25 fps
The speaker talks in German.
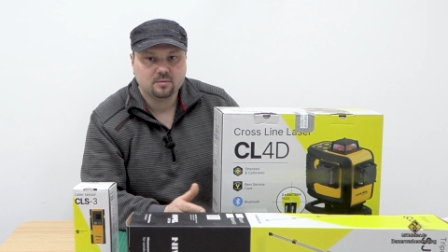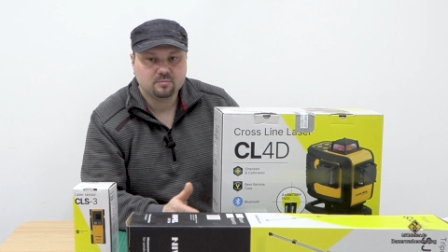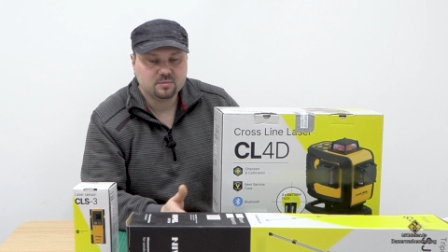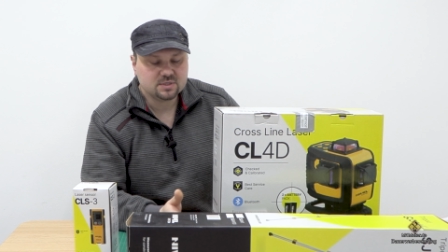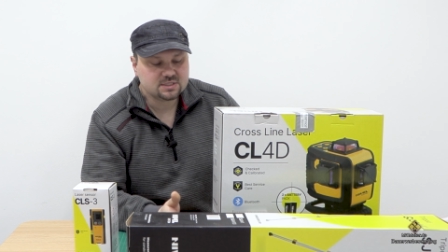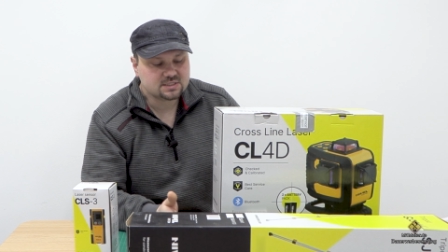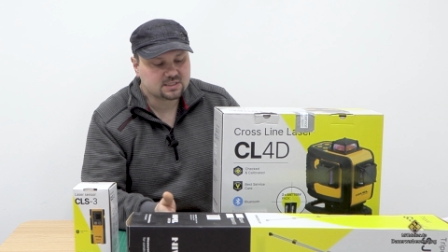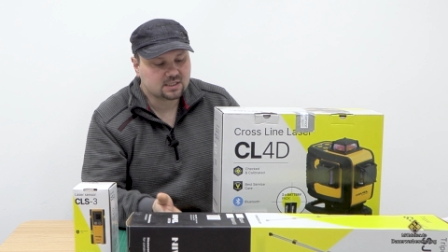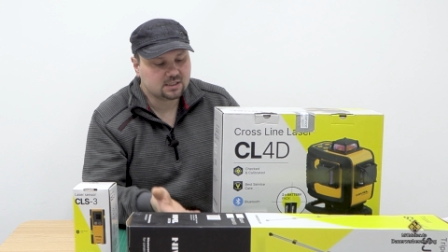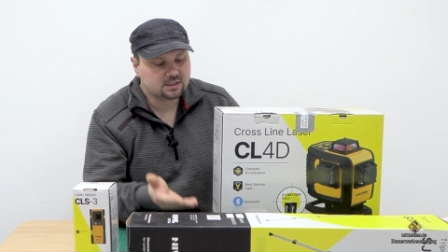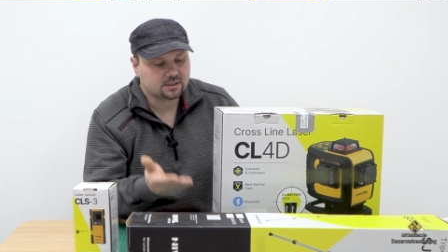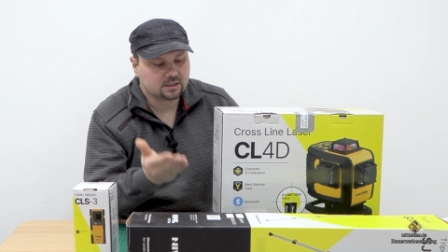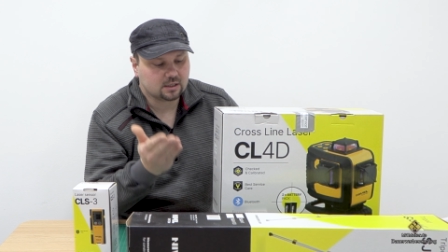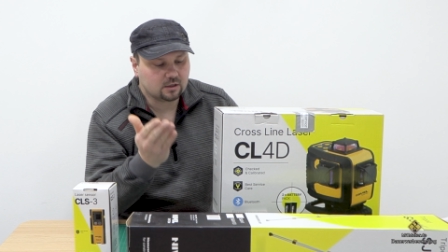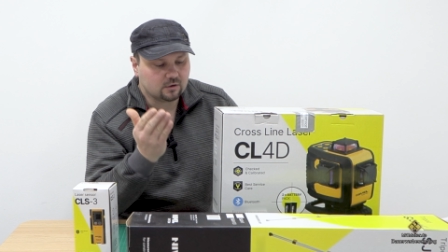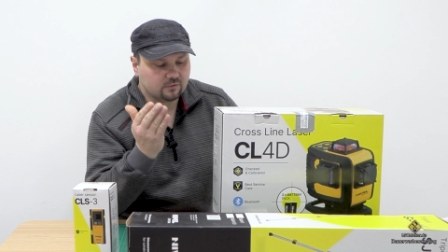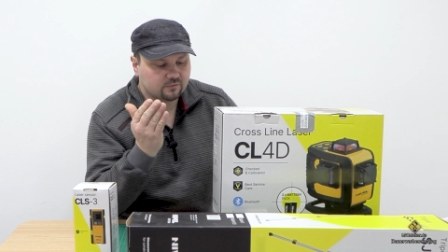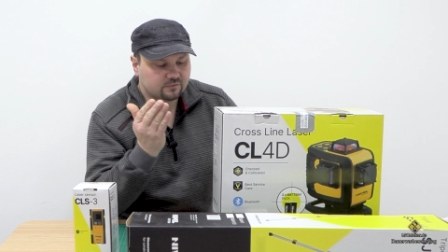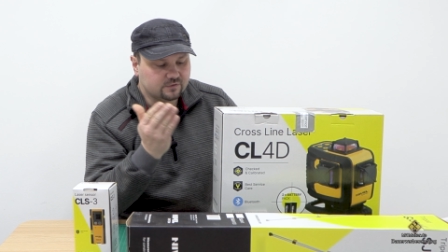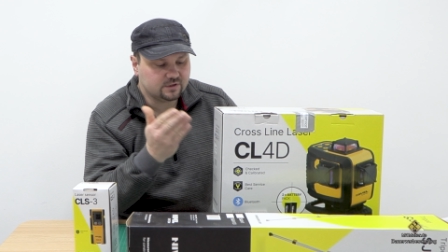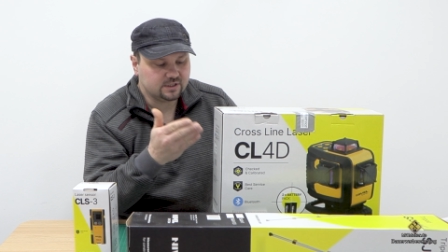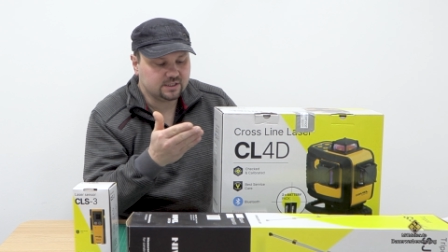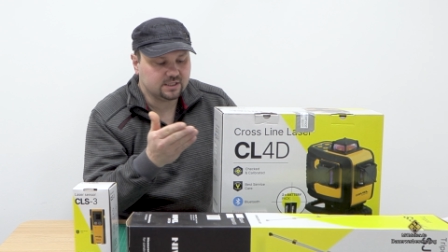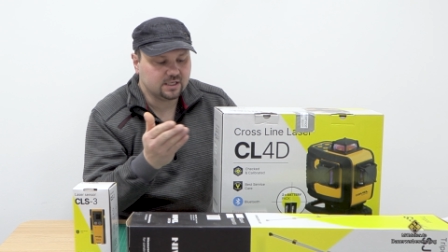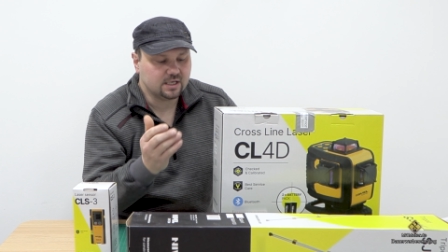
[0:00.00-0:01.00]
bis halt
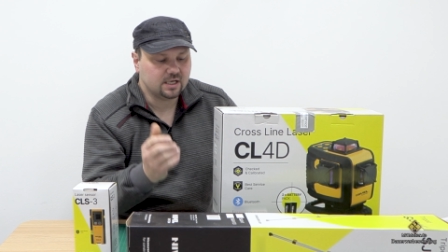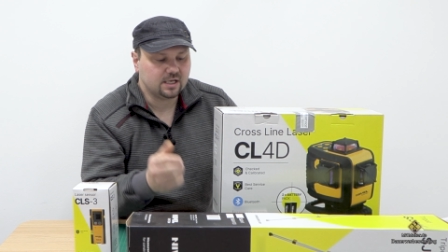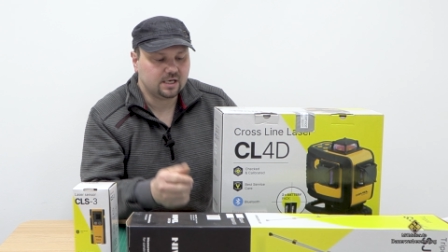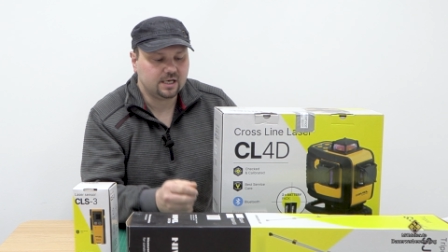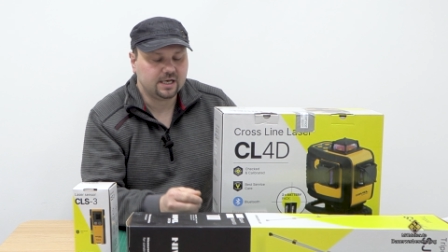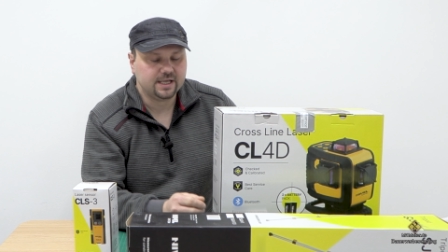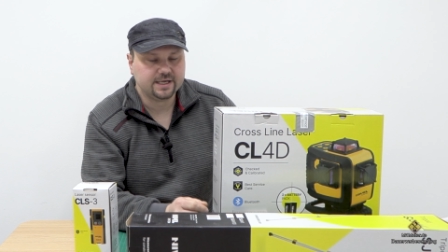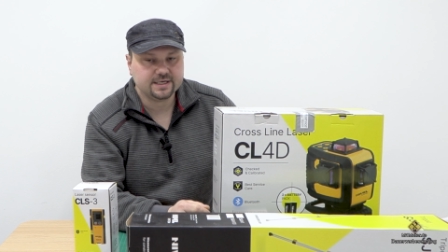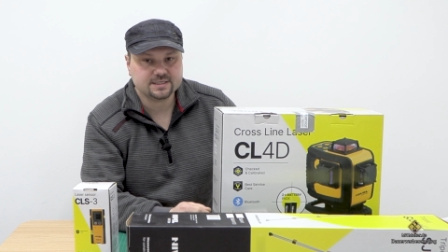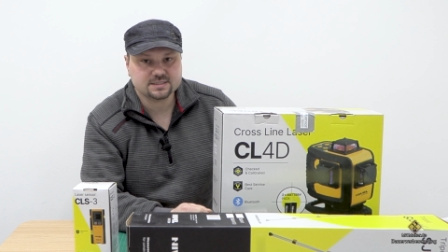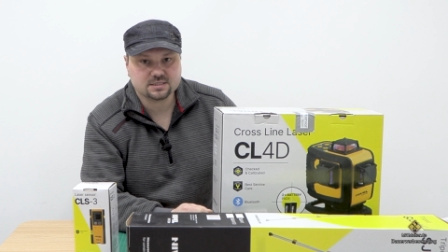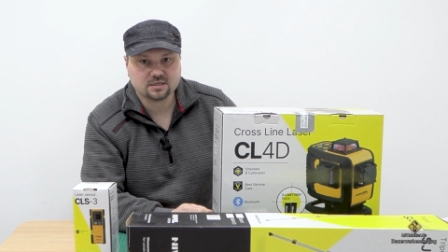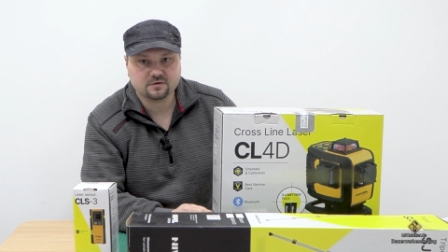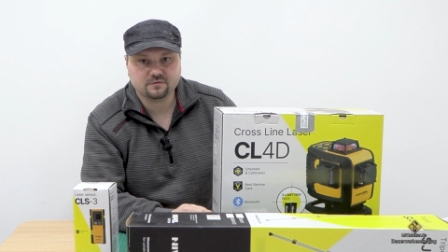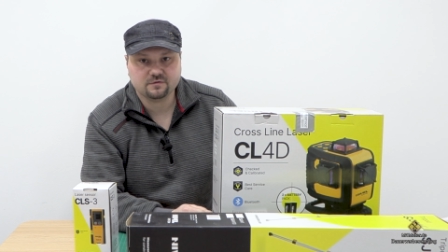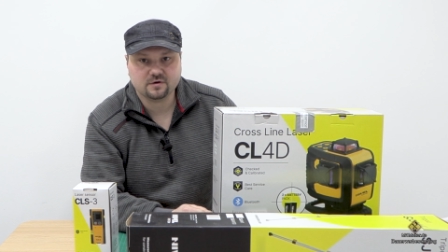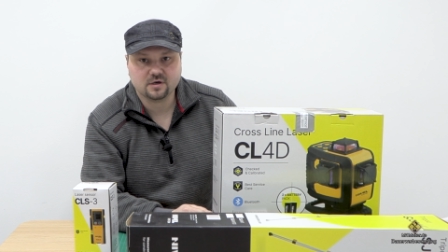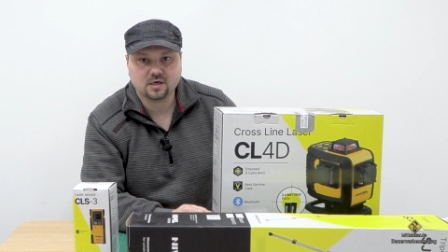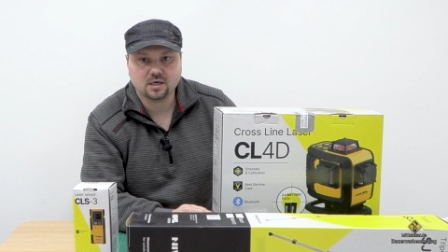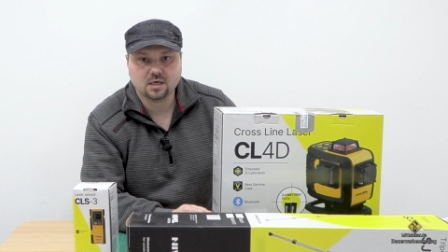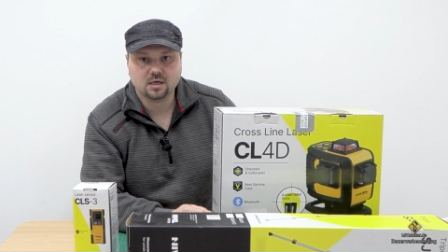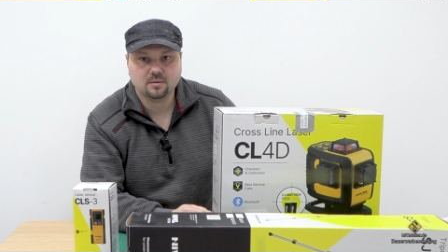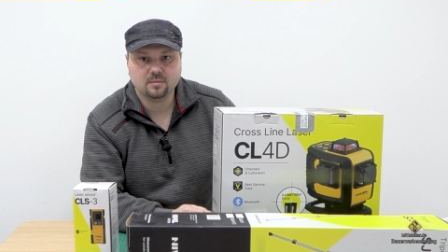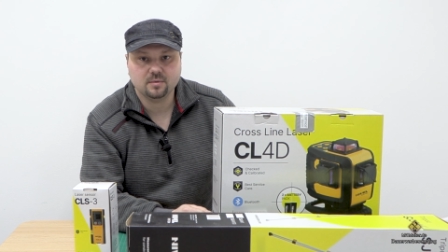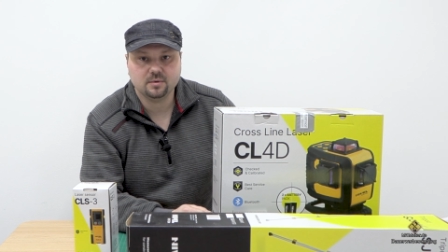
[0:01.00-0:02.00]
auf die
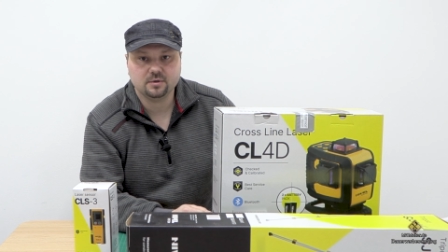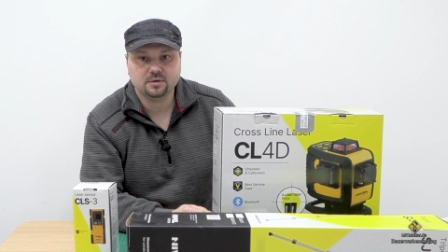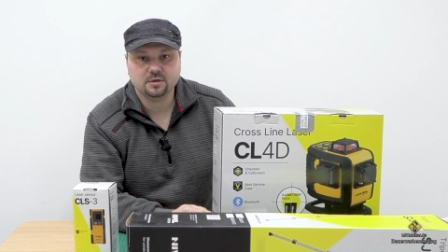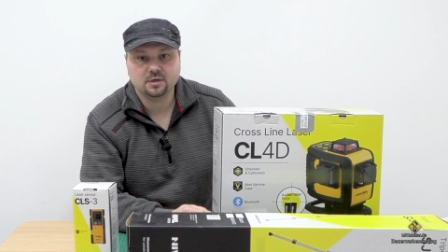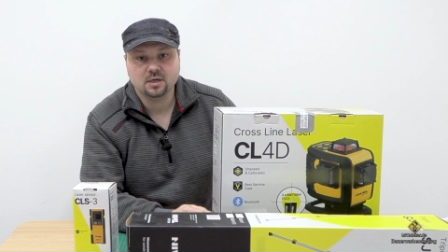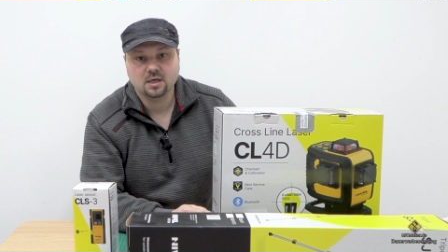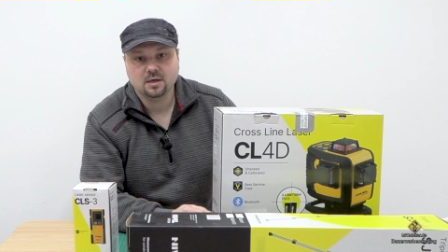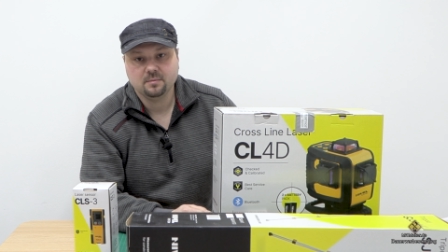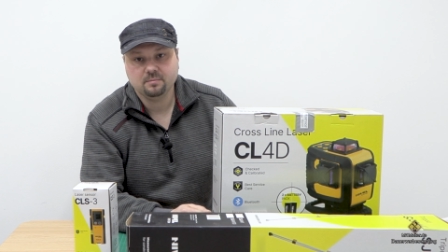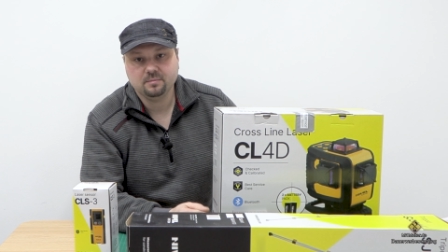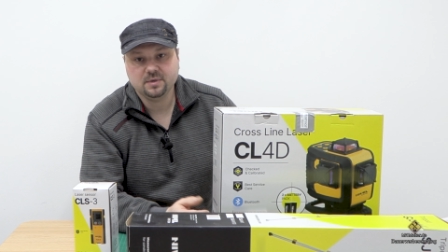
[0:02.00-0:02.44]
Laserfarbe